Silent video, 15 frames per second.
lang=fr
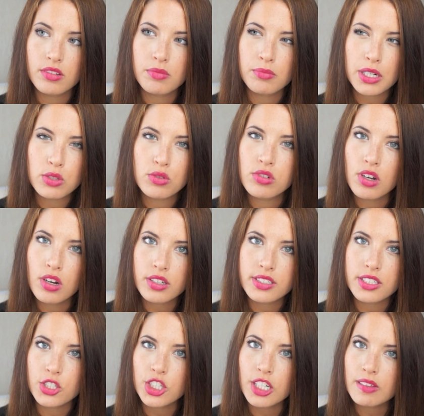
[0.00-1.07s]
Ma couleur
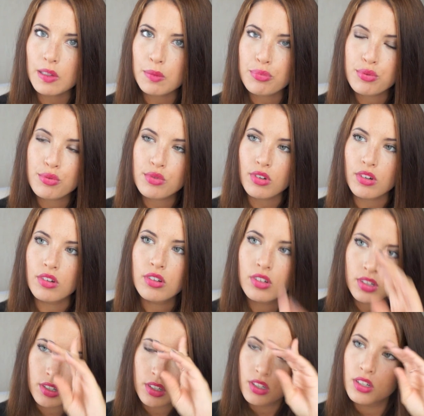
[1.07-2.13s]
c'est châtain pur.
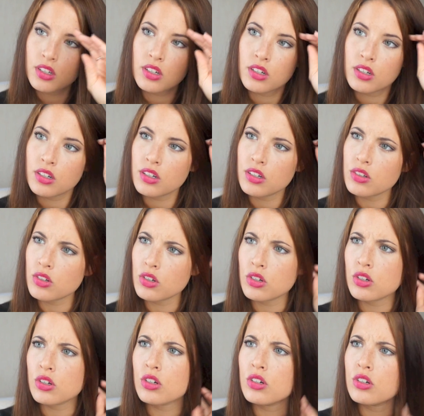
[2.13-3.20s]

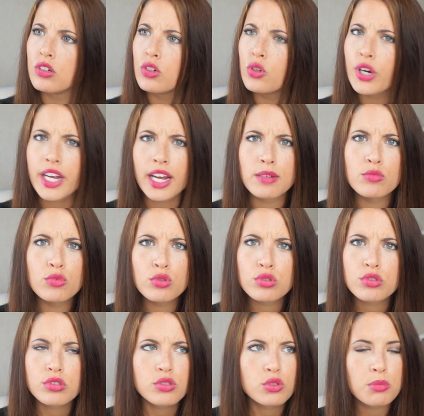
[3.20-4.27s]
L'Oréal
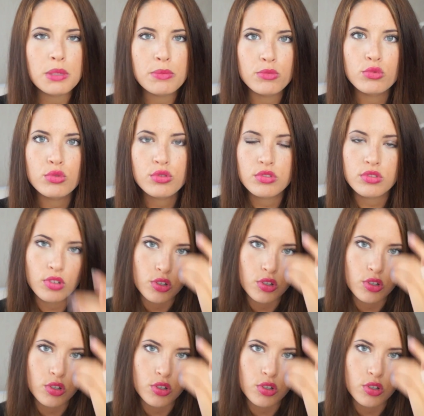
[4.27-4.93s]
Mousse, Sublime Mousse,